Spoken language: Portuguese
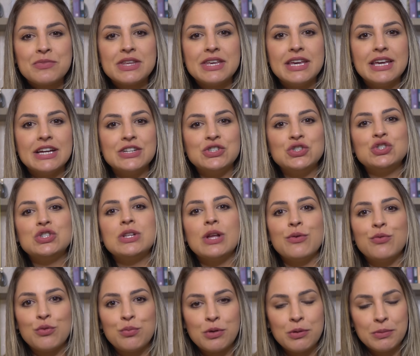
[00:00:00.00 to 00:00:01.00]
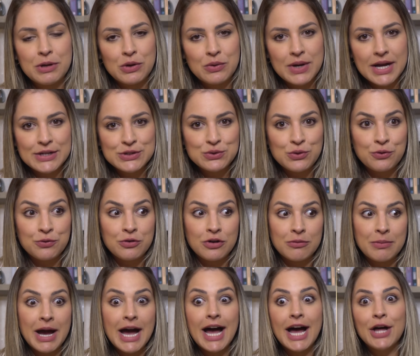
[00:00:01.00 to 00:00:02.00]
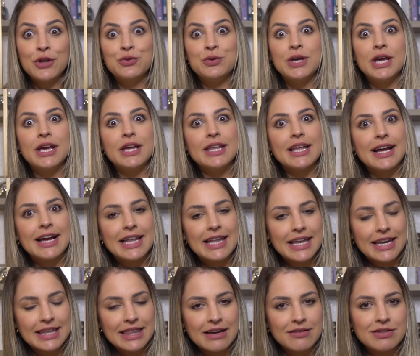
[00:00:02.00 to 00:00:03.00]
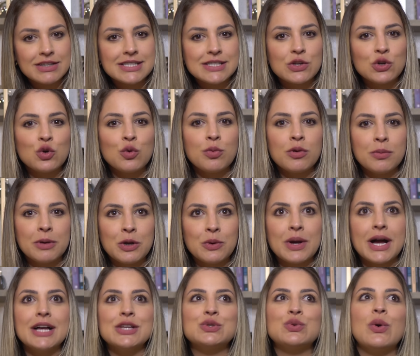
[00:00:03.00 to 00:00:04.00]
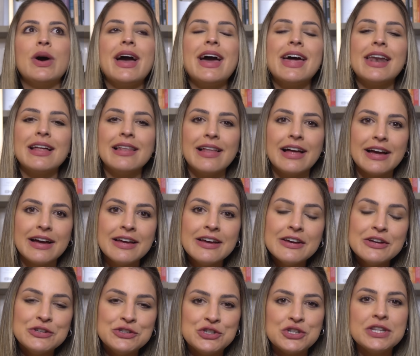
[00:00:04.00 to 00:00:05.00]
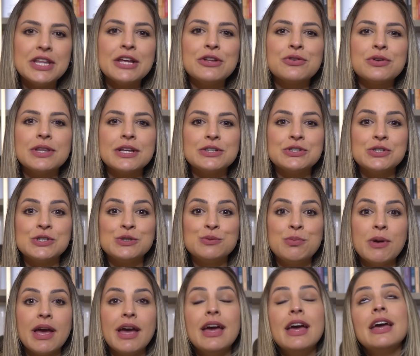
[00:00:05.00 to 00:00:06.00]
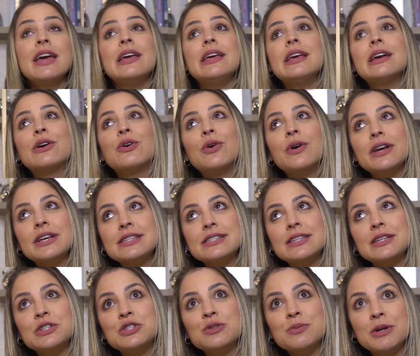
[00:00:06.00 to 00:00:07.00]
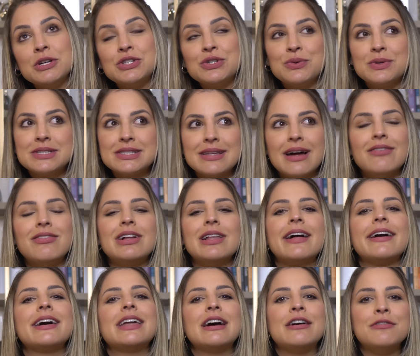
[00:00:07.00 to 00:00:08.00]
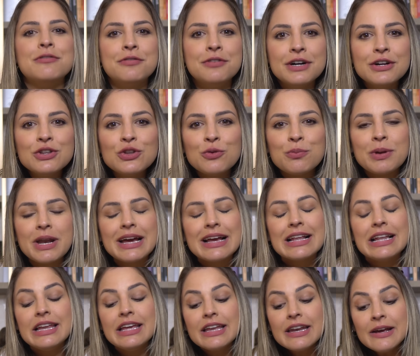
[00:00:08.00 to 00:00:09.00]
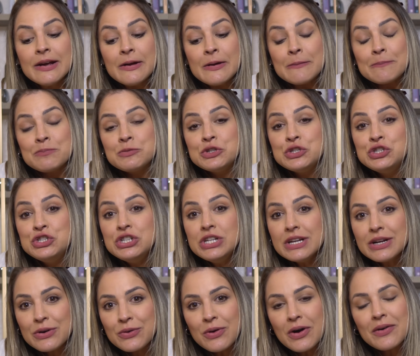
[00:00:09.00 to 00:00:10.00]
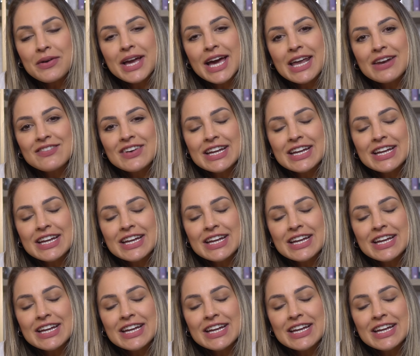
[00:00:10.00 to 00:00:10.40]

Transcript: que a gente teve o primeiro caso confirmado e ainda a galera tava dizendo que o primeiro caso era lá de dentro da XP e coincidentemente eu estava lá gravando para Clear de qualquer